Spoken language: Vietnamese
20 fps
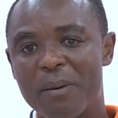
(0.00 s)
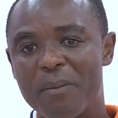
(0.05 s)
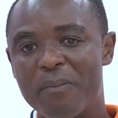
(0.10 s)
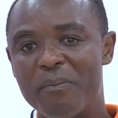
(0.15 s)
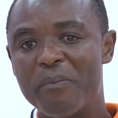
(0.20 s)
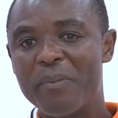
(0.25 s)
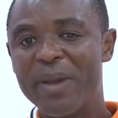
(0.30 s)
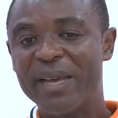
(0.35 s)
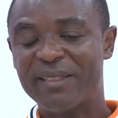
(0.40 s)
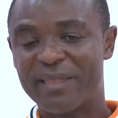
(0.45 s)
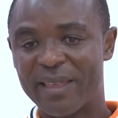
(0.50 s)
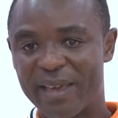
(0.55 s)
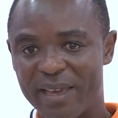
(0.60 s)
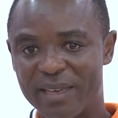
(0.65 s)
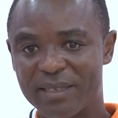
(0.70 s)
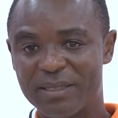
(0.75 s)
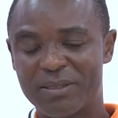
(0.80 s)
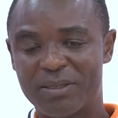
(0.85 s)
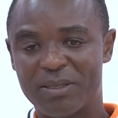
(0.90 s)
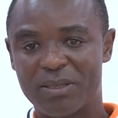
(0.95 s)

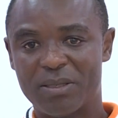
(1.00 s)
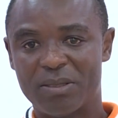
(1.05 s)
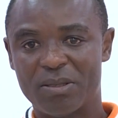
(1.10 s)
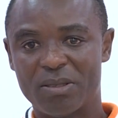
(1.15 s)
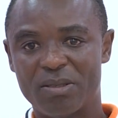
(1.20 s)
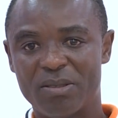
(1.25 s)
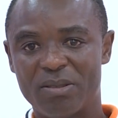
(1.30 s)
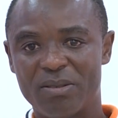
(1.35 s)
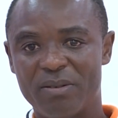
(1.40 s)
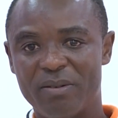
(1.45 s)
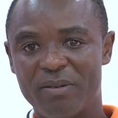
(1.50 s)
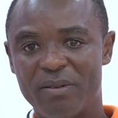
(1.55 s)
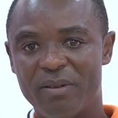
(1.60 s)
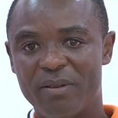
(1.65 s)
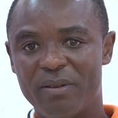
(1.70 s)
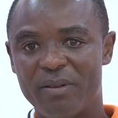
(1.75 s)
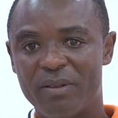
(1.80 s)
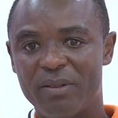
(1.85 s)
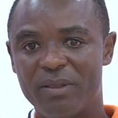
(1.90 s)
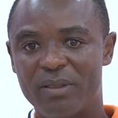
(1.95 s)
methods
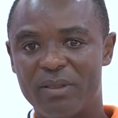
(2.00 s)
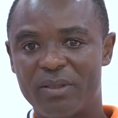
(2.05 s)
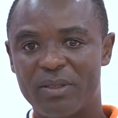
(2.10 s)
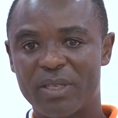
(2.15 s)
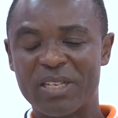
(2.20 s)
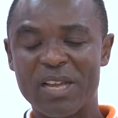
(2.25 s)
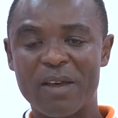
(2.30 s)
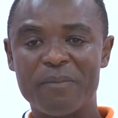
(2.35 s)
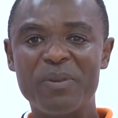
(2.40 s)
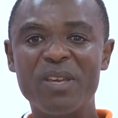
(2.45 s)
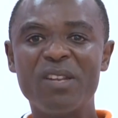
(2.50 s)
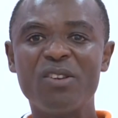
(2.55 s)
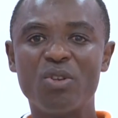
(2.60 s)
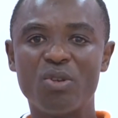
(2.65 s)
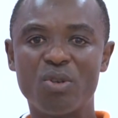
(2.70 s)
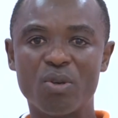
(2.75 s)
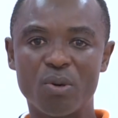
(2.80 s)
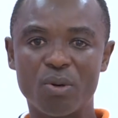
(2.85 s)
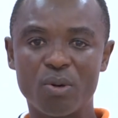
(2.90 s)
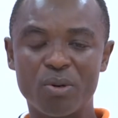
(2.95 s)
that are being
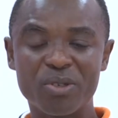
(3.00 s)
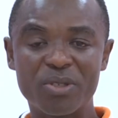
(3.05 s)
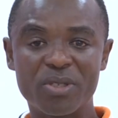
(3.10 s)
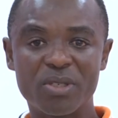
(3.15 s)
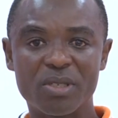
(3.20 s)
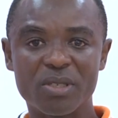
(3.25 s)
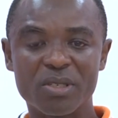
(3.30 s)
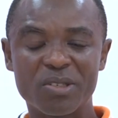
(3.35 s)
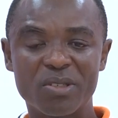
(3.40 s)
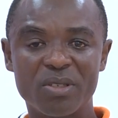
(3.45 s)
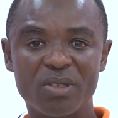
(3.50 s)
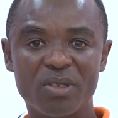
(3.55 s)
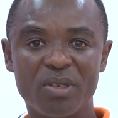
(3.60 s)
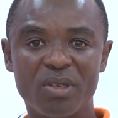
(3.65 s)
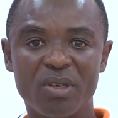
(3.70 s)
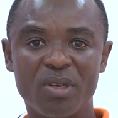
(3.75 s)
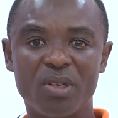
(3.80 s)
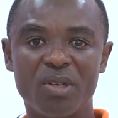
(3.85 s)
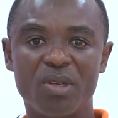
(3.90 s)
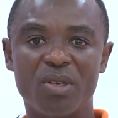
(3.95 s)
used
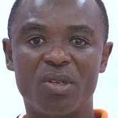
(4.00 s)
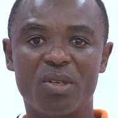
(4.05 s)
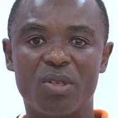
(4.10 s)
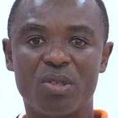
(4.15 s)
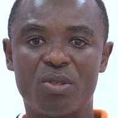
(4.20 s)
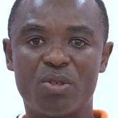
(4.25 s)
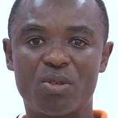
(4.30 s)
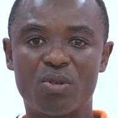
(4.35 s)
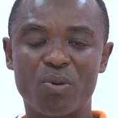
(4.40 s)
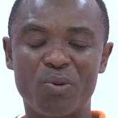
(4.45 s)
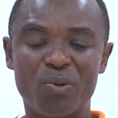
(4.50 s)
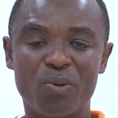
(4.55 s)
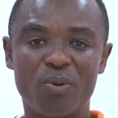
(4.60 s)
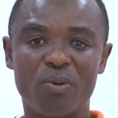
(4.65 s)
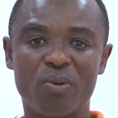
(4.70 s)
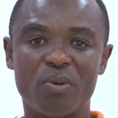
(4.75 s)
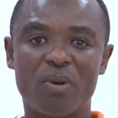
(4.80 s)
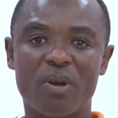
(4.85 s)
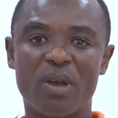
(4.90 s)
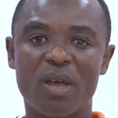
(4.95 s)
to
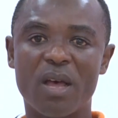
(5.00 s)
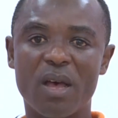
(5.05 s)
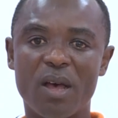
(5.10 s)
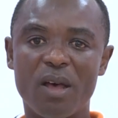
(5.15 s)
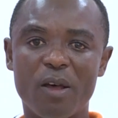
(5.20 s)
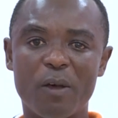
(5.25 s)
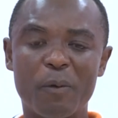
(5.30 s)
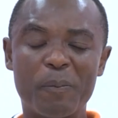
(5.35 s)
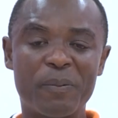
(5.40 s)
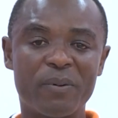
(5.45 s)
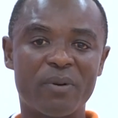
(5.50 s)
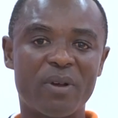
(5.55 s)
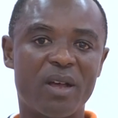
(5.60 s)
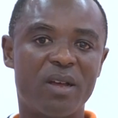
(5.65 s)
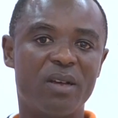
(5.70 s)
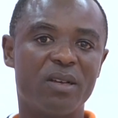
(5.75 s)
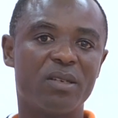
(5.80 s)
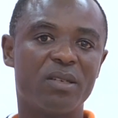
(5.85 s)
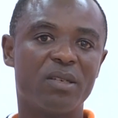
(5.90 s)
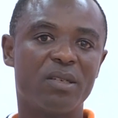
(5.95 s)
help
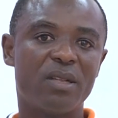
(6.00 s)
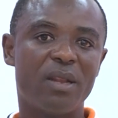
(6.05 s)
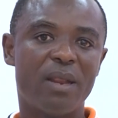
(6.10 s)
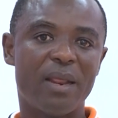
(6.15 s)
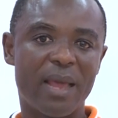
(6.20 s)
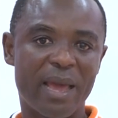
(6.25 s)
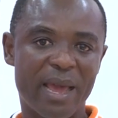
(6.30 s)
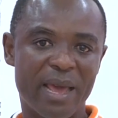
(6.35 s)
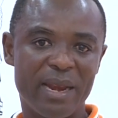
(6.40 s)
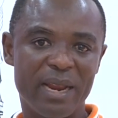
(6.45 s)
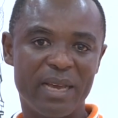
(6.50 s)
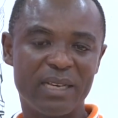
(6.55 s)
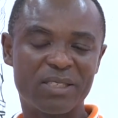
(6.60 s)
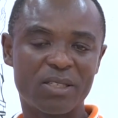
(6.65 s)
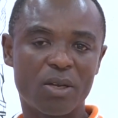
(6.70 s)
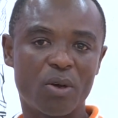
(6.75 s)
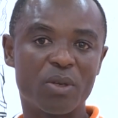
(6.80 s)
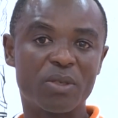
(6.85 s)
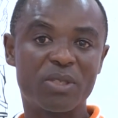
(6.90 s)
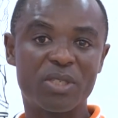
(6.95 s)
learners
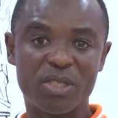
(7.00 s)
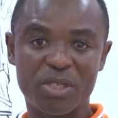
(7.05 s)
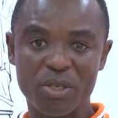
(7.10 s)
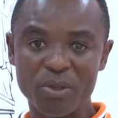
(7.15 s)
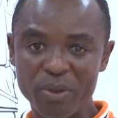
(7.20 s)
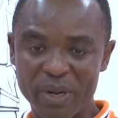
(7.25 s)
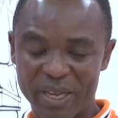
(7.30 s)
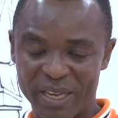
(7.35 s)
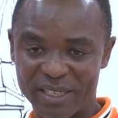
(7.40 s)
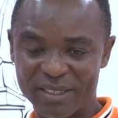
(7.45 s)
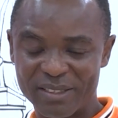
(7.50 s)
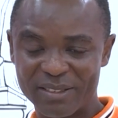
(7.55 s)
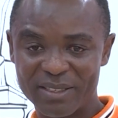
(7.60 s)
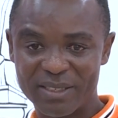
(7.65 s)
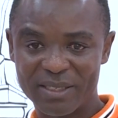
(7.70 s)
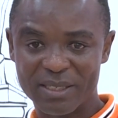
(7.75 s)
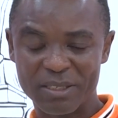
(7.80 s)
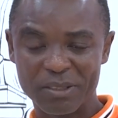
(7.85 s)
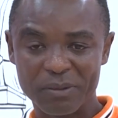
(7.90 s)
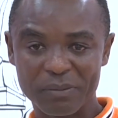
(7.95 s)
or Mục tiêu
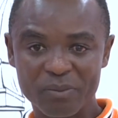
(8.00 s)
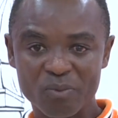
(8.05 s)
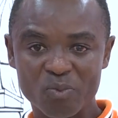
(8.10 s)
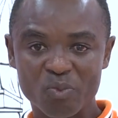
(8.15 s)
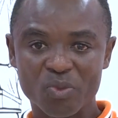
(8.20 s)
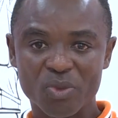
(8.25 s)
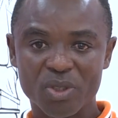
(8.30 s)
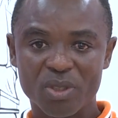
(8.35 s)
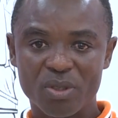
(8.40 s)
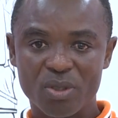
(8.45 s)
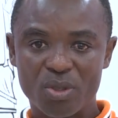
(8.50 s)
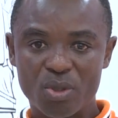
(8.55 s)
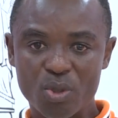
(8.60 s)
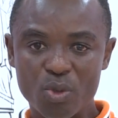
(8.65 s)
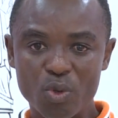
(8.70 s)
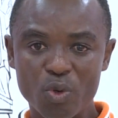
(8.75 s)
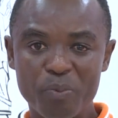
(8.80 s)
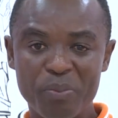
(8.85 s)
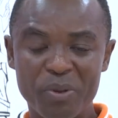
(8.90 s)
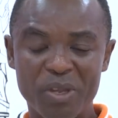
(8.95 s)
của học ngoại ngữ
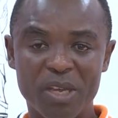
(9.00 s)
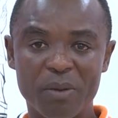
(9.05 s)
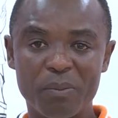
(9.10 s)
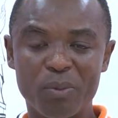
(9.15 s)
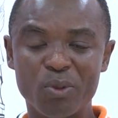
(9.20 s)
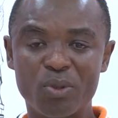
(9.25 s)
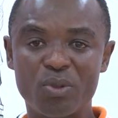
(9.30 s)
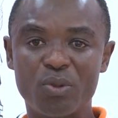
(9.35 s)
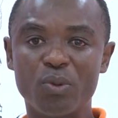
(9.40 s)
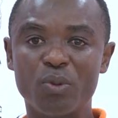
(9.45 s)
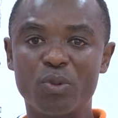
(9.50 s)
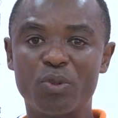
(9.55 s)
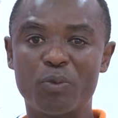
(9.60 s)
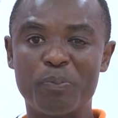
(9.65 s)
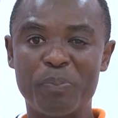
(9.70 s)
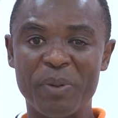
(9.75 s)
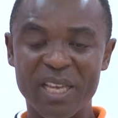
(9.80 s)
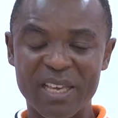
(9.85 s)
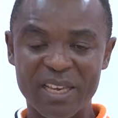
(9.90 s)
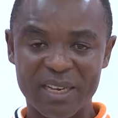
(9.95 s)
phải bắt đầu từ việc nói
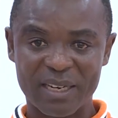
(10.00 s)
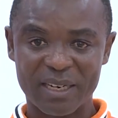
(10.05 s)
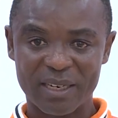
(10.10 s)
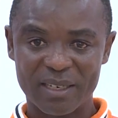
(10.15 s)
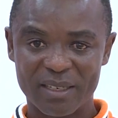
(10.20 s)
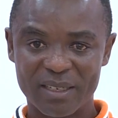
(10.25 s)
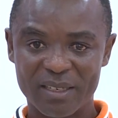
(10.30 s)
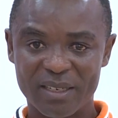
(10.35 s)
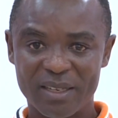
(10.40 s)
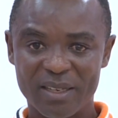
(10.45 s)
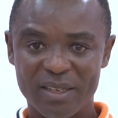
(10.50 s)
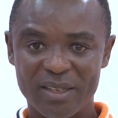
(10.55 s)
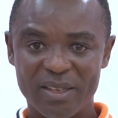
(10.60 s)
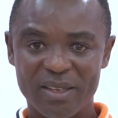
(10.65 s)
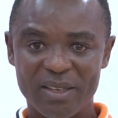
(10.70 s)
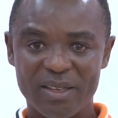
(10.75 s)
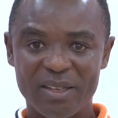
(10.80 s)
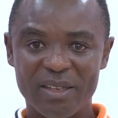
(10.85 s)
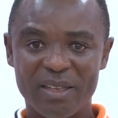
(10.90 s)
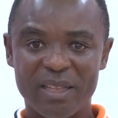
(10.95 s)
được và sử
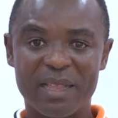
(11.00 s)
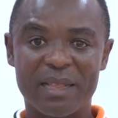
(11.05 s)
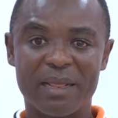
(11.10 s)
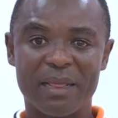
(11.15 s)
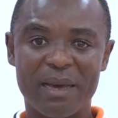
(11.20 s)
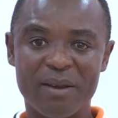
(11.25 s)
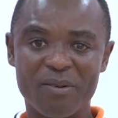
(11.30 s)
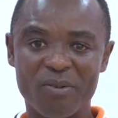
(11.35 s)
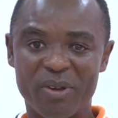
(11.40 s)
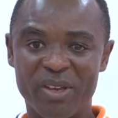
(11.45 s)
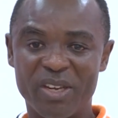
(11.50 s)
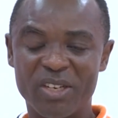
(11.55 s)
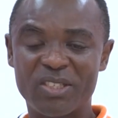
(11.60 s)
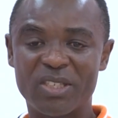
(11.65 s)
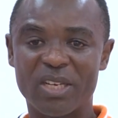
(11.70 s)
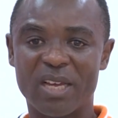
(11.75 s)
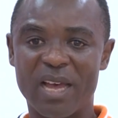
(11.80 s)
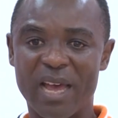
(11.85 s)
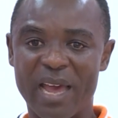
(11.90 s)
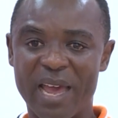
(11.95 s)
dụng được ngôn ngữ ấy
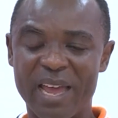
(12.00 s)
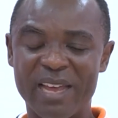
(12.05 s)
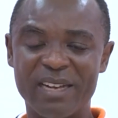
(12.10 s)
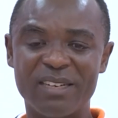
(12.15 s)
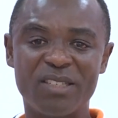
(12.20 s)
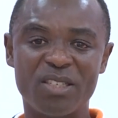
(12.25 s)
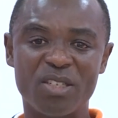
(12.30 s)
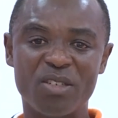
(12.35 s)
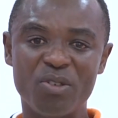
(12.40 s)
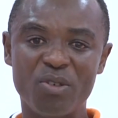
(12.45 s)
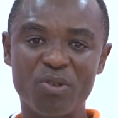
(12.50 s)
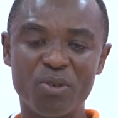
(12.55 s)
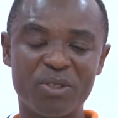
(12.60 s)
trong cuộc sống hàng ngày.